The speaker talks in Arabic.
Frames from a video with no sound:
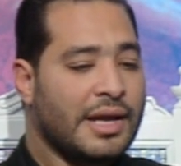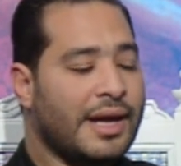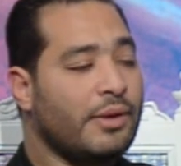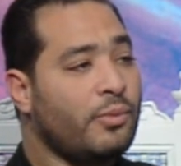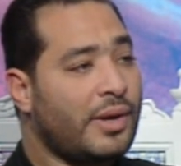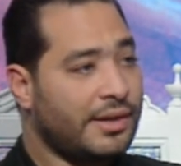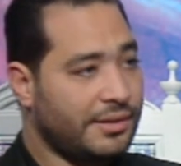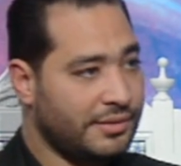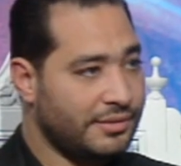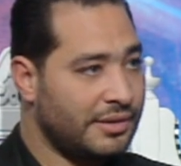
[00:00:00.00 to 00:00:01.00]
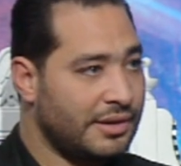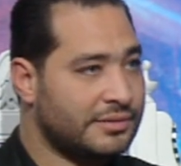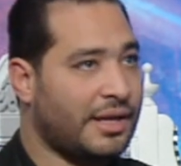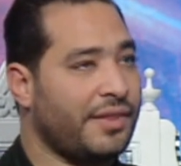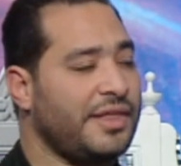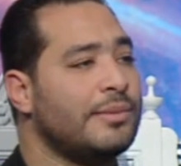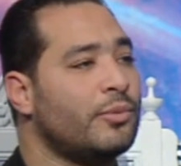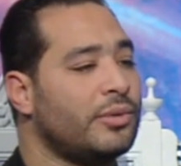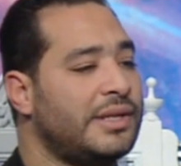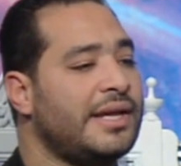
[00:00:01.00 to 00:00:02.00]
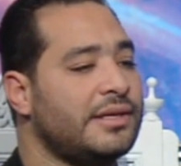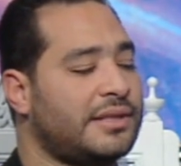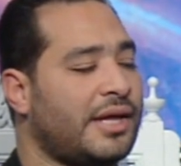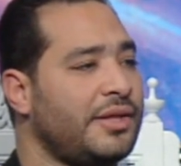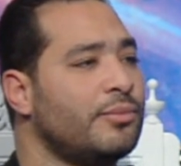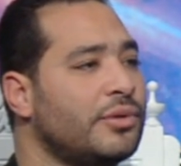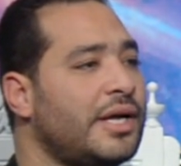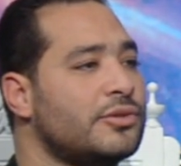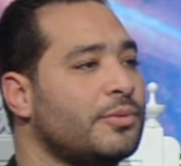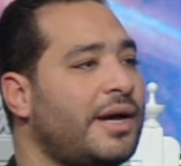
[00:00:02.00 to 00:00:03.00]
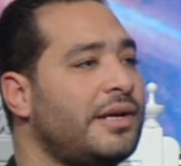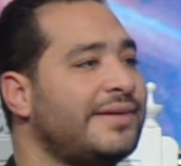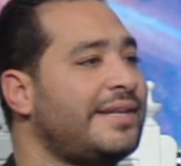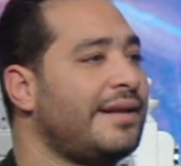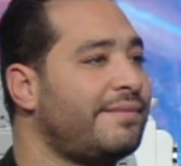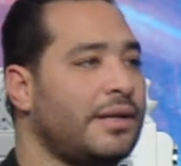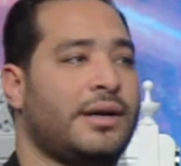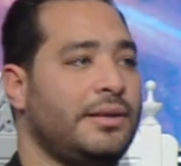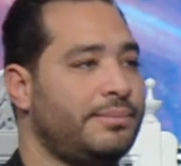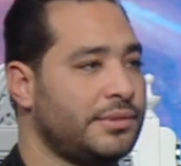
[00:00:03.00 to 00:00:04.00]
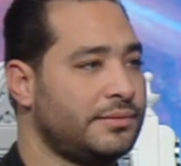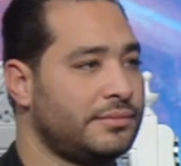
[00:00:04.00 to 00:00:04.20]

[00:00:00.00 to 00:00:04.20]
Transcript: اولا تعظيم الله تعظيم الله سبحانه وتعالى في القلب